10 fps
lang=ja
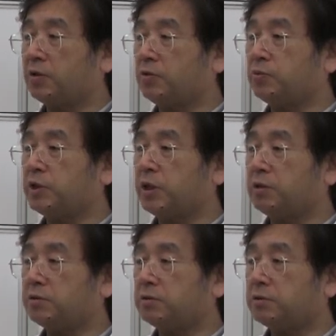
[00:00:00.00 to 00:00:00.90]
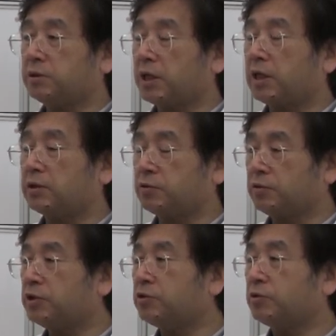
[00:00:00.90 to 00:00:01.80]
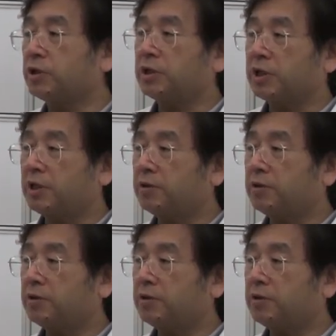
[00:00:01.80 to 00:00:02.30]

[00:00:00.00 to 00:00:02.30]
を見ている中その臨床的な